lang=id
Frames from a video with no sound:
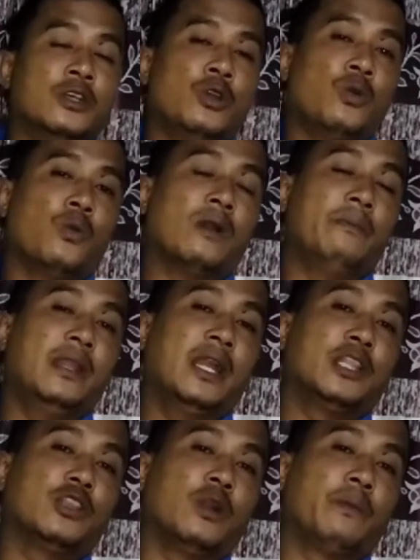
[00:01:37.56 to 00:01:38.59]

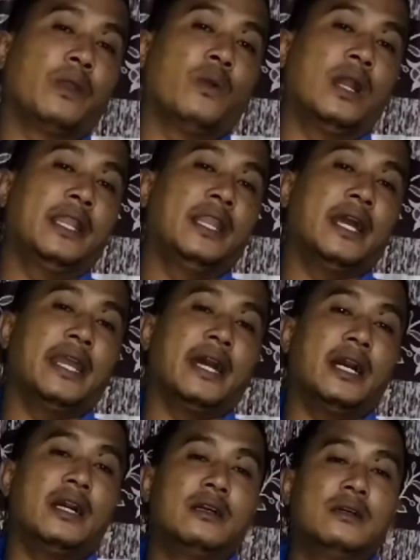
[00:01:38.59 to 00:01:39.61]
Wabillahi topik wal
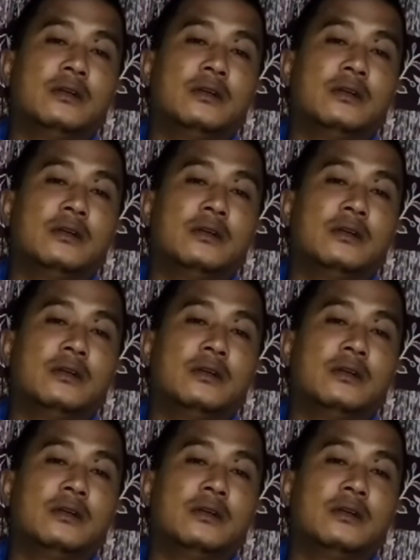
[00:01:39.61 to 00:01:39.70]
hidayah.